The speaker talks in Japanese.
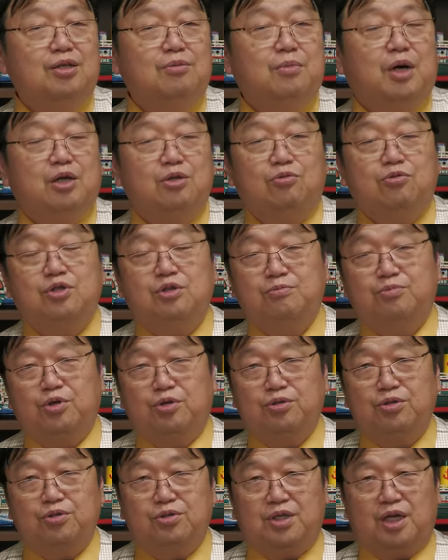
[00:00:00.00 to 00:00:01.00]
まあ同時に
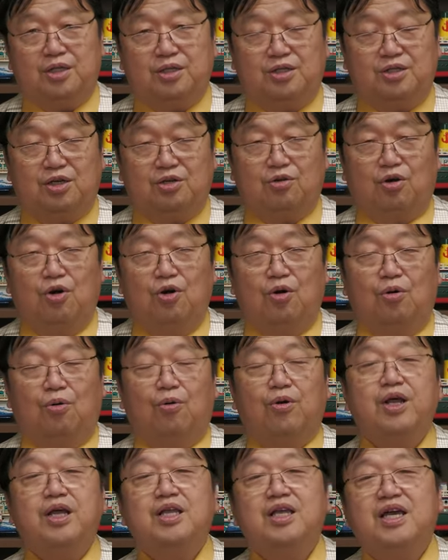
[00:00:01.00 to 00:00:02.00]
プロデューサーなんですけど「
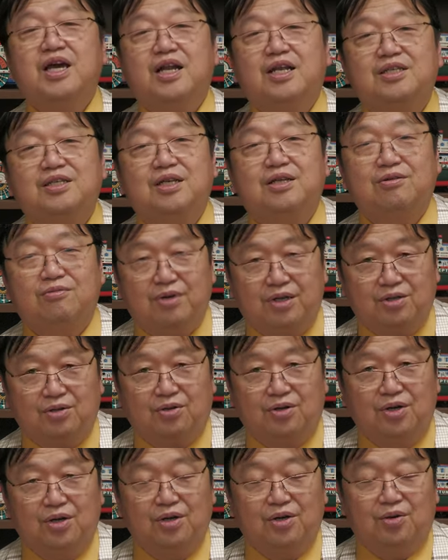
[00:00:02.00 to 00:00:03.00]
俺にやらせてくれ」と。